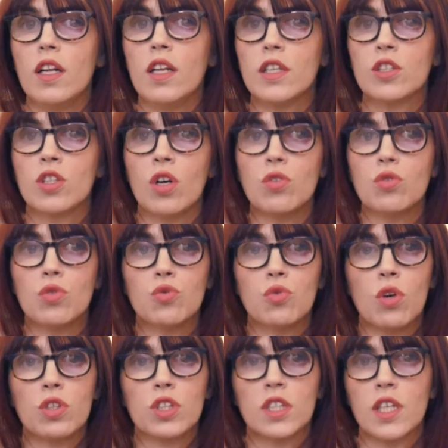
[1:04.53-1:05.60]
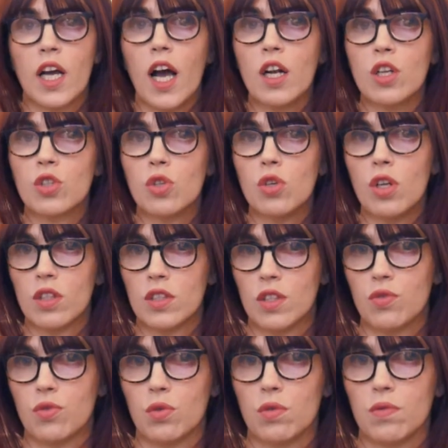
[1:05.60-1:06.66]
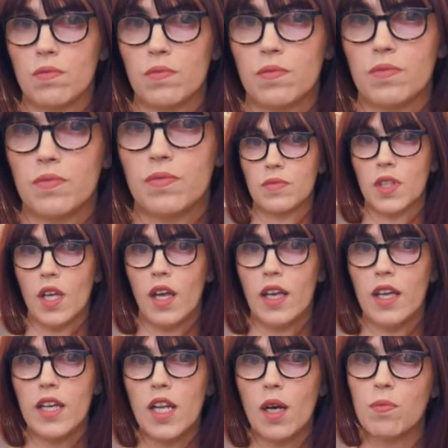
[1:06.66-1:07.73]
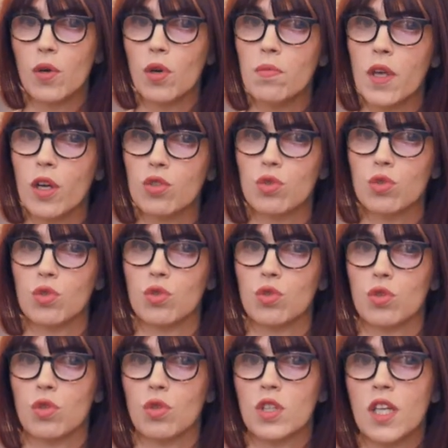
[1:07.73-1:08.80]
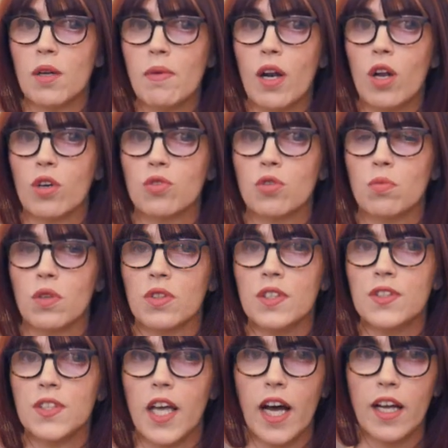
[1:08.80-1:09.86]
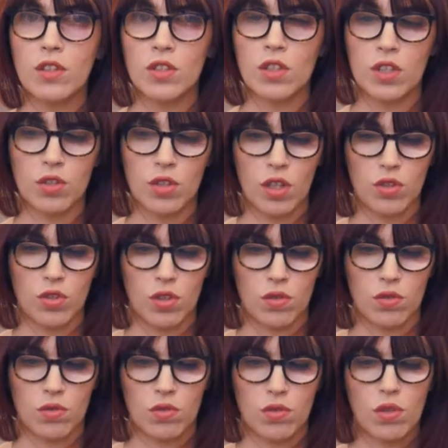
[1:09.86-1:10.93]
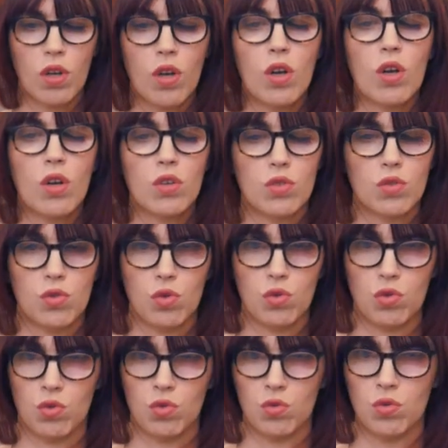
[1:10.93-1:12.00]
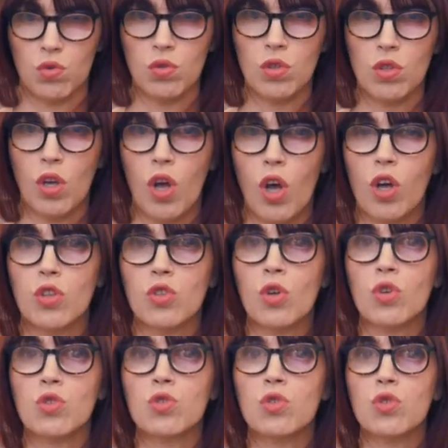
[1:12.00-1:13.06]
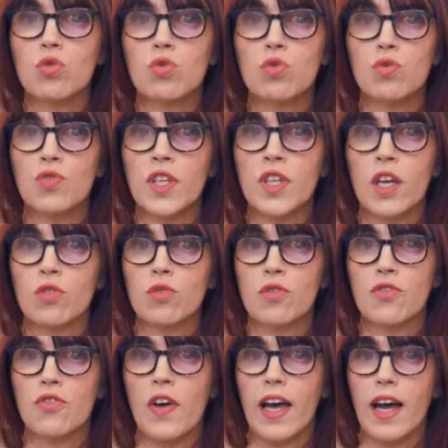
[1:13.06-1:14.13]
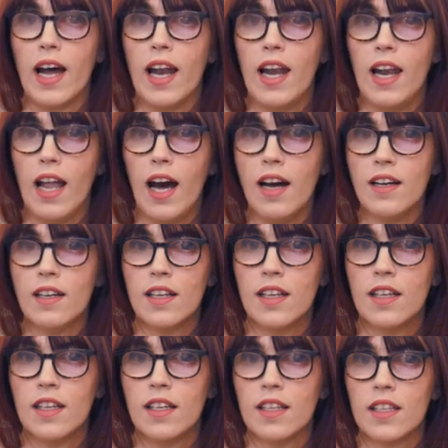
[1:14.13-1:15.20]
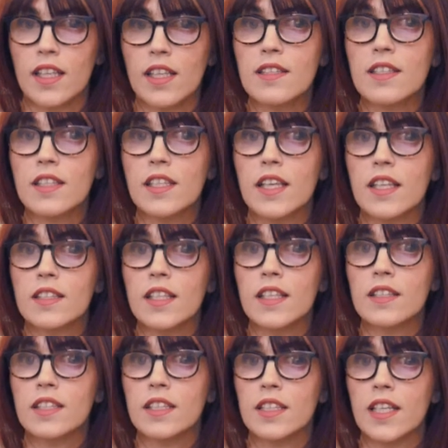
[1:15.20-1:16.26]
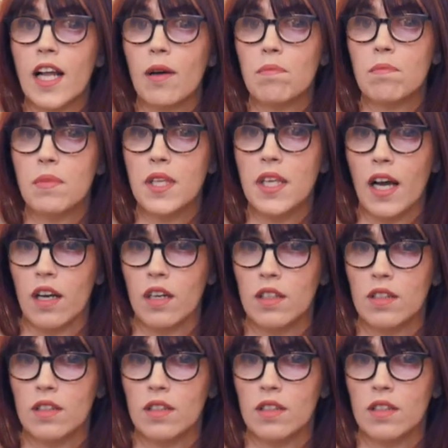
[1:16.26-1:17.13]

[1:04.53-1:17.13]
les gens ne voient en général que leurs défauts et la première chose que j'aime à leur demander c'est attends attends attends deux secondes dans ce que tu viens de faire là qu'est-ce qui était déjà bien